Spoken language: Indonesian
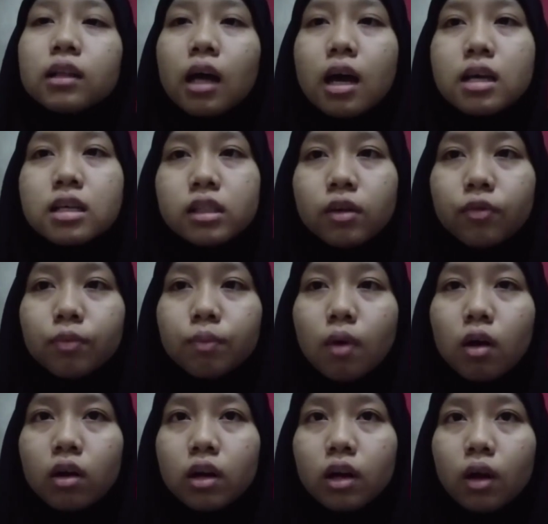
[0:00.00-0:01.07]
Day shift
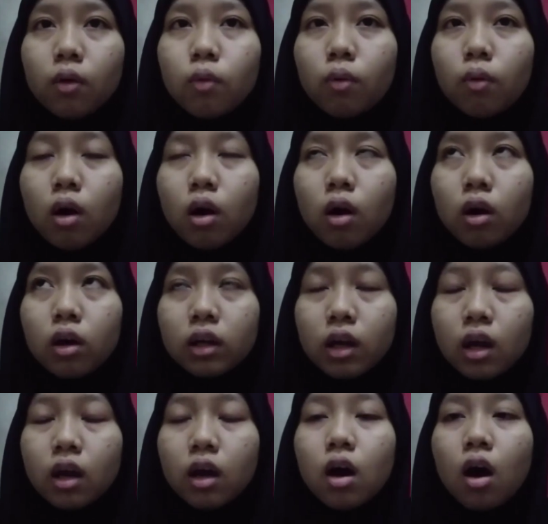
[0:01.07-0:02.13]
morning
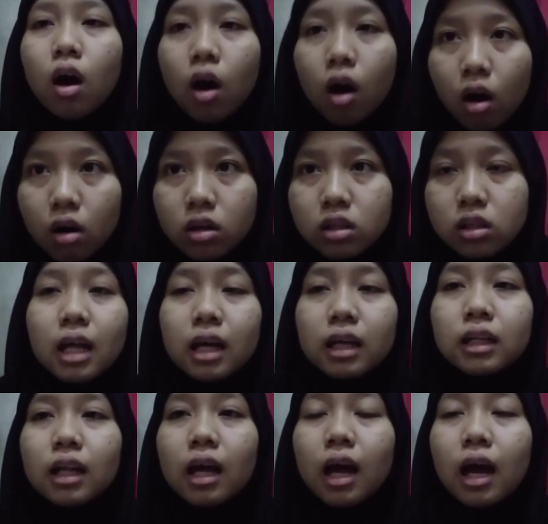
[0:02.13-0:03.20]
working hours
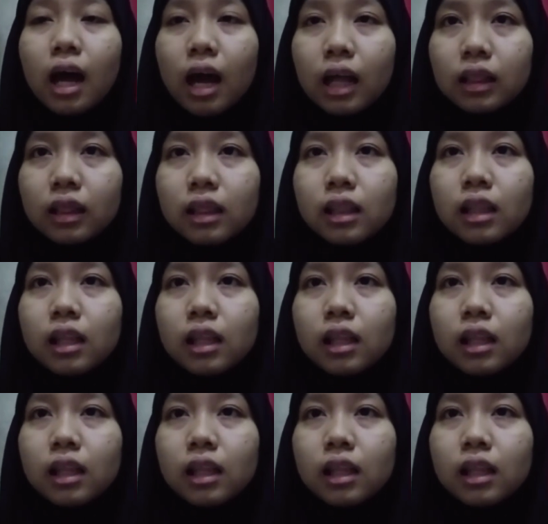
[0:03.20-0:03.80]
start at